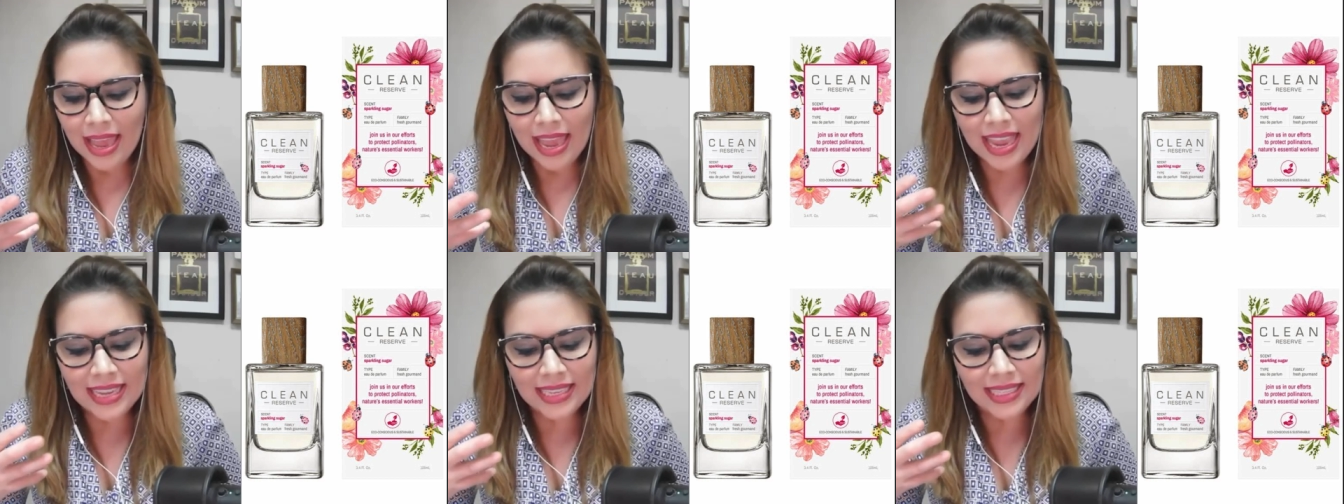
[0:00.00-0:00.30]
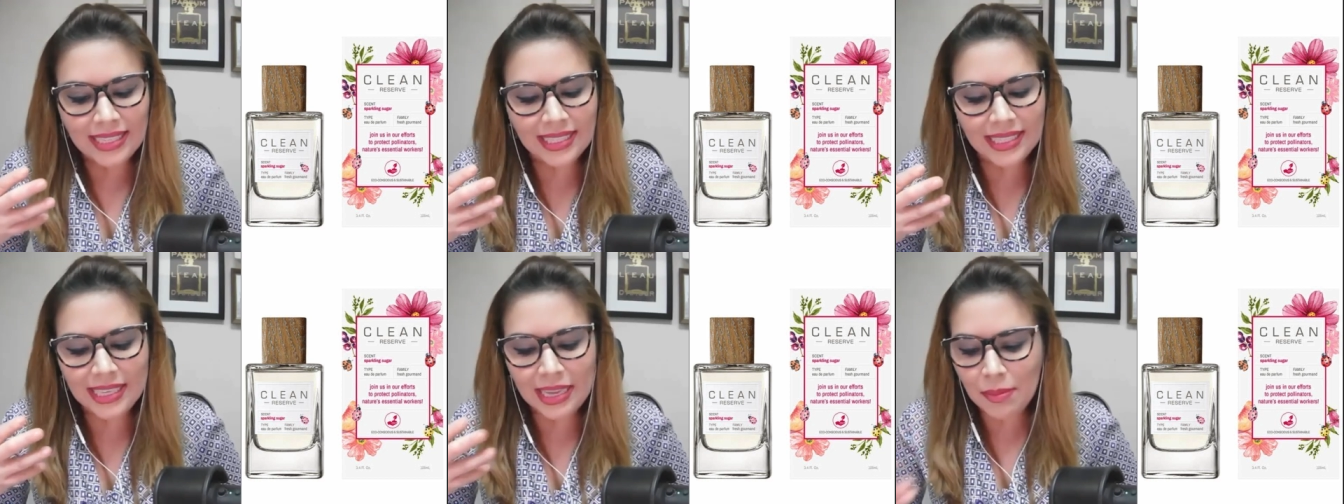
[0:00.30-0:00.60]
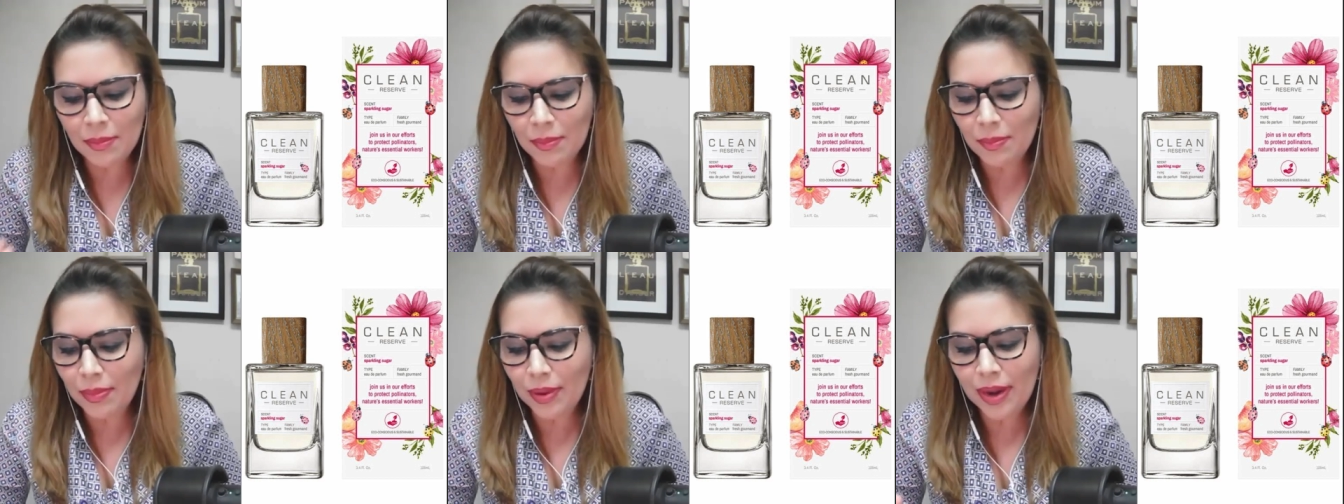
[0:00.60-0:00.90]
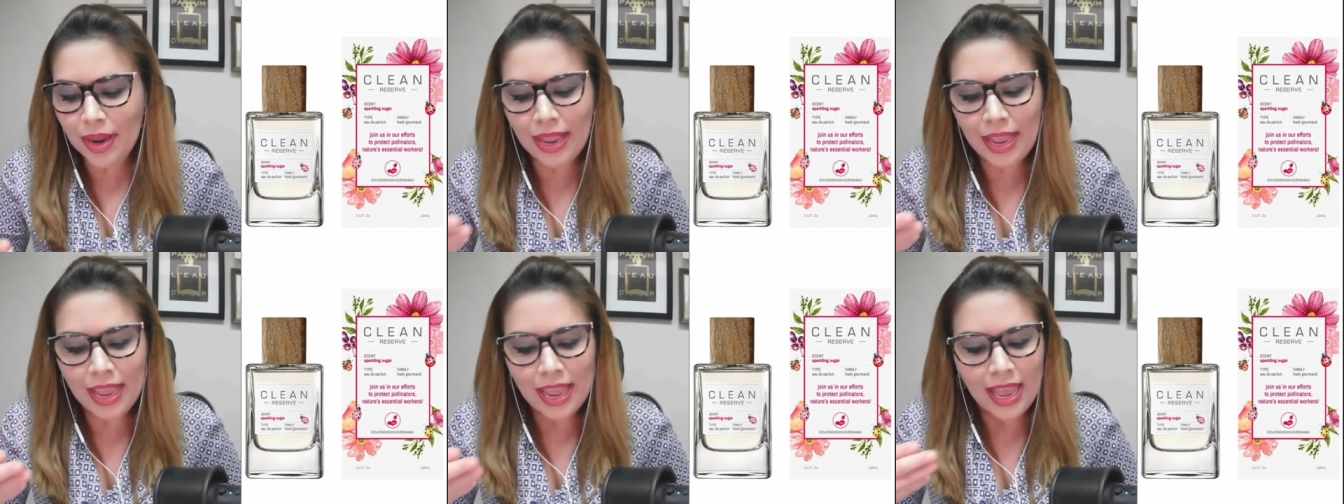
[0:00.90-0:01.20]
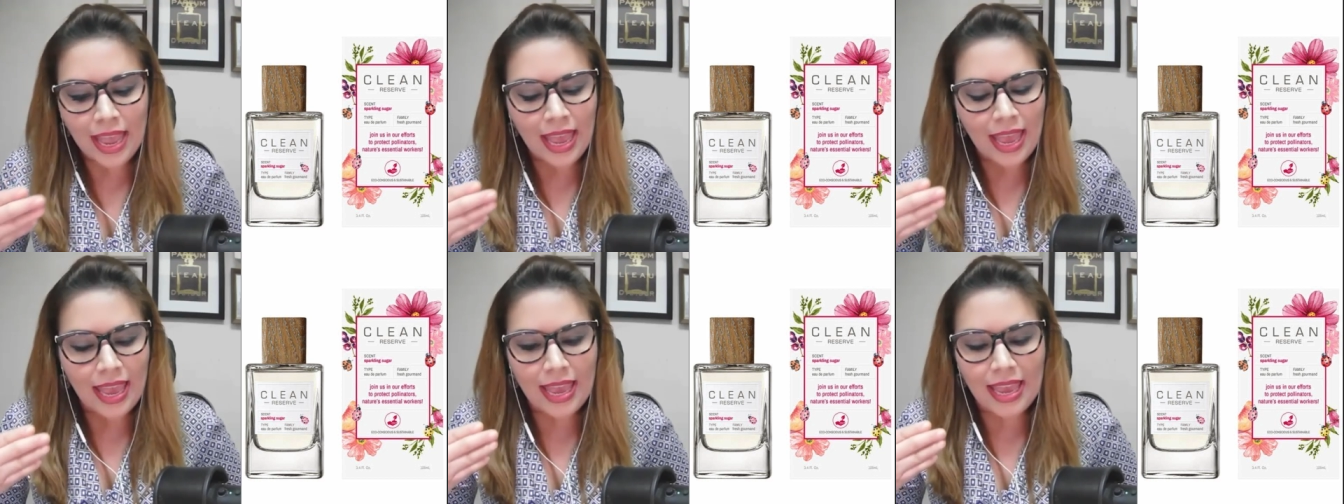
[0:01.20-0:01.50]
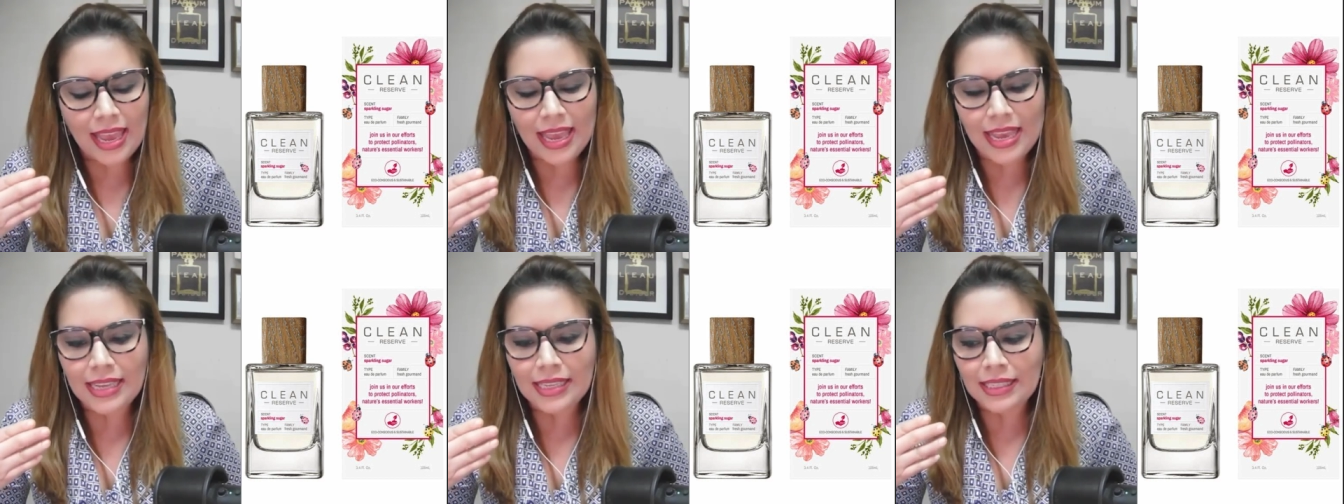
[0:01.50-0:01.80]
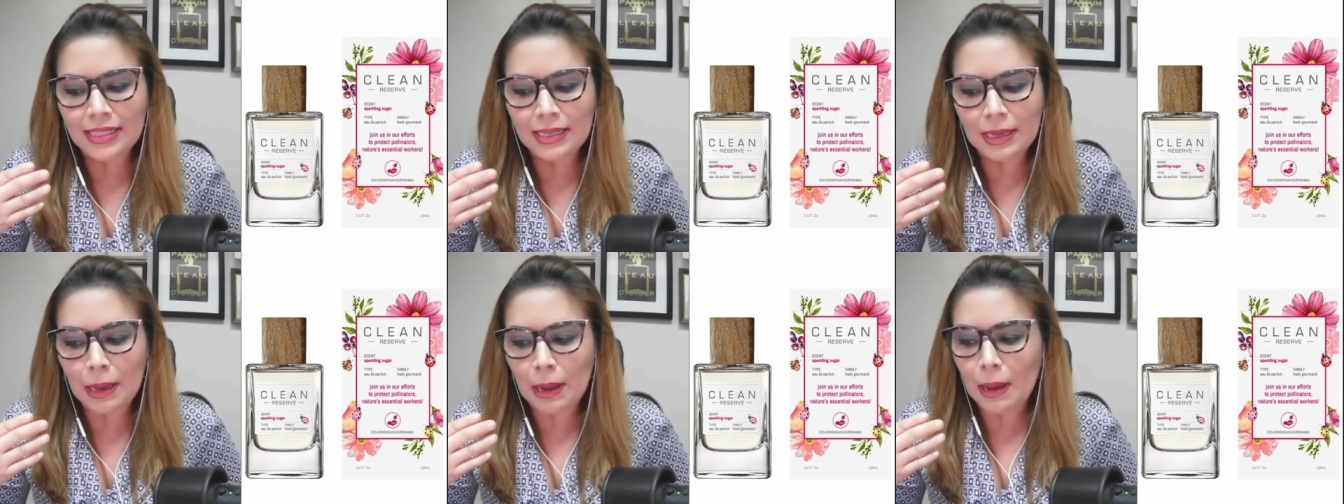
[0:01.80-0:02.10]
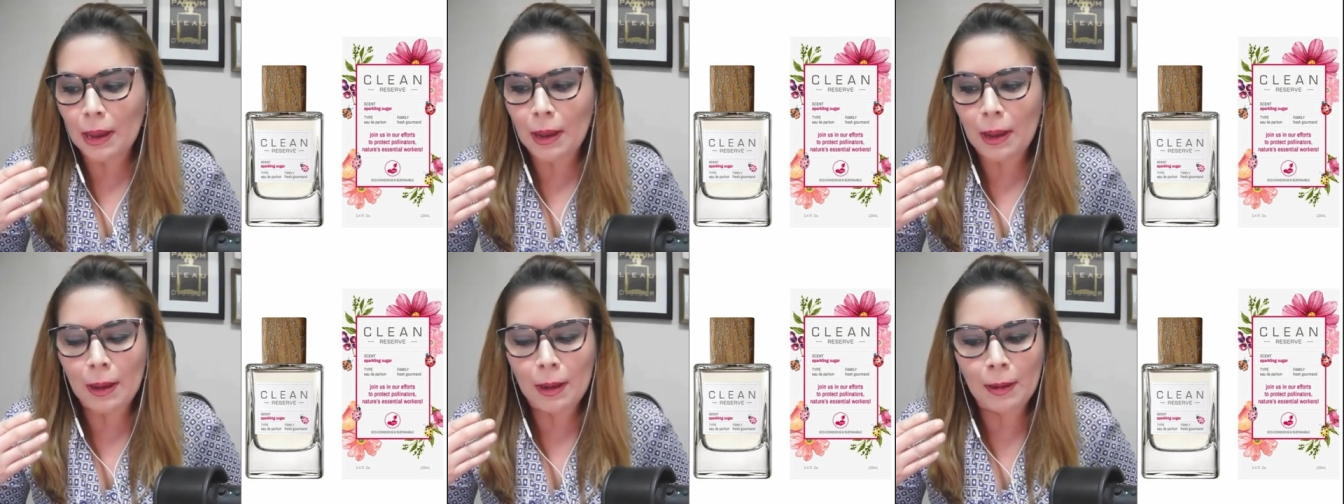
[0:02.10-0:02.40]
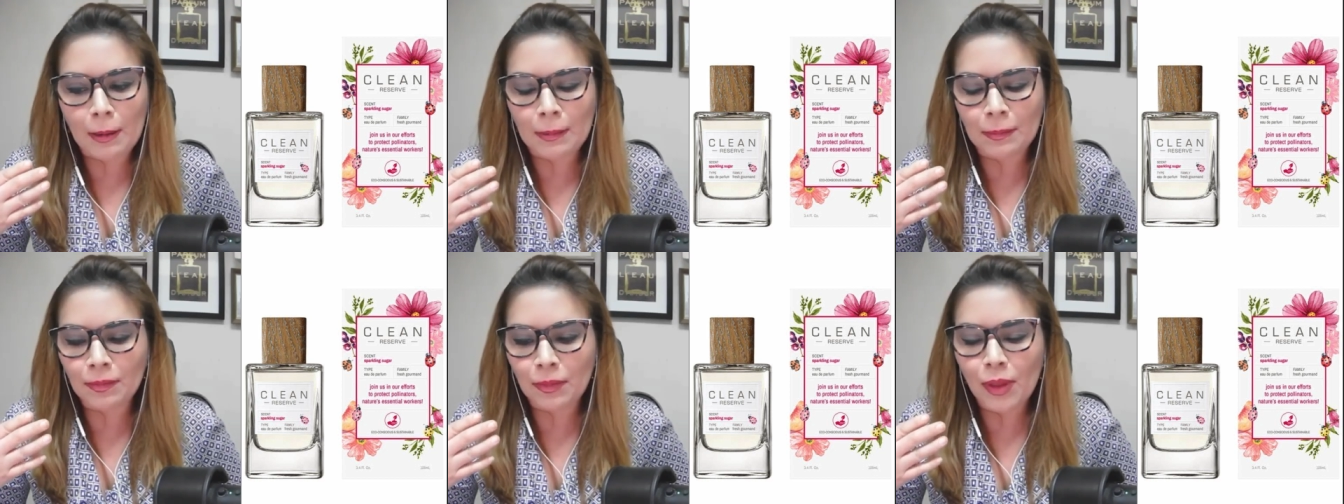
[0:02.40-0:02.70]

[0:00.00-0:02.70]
es simple, es, ah,